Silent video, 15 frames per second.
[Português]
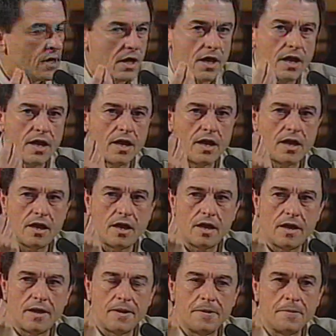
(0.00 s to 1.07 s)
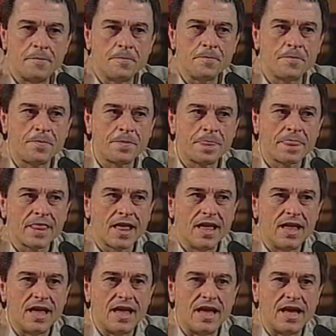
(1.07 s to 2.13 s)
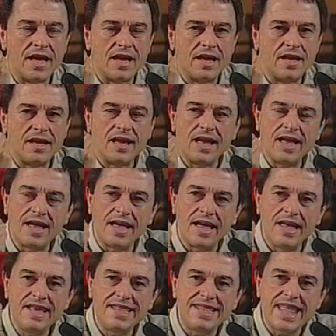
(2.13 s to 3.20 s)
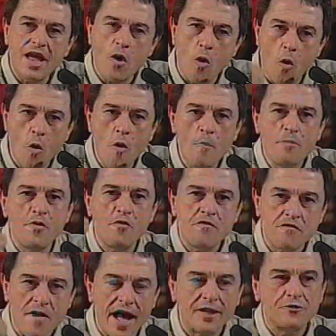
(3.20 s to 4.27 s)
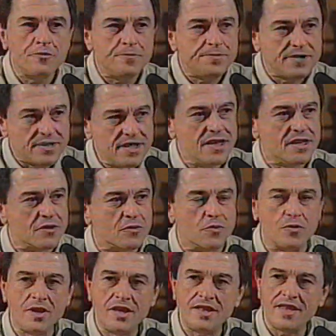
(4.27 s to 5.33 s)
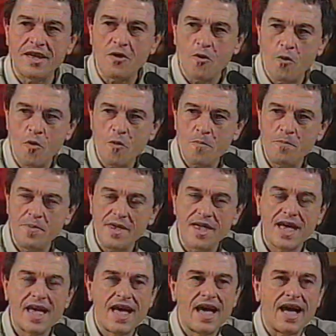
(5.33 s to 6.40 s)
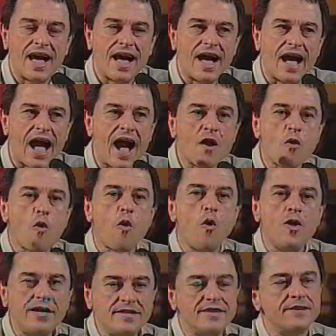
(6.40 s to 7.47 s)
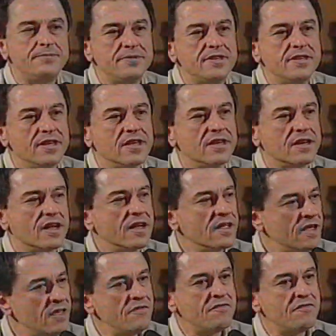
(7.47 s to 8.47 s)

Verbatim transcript: É, é, interrompe o fato psíquico, interrompe a, a coisa psíquica que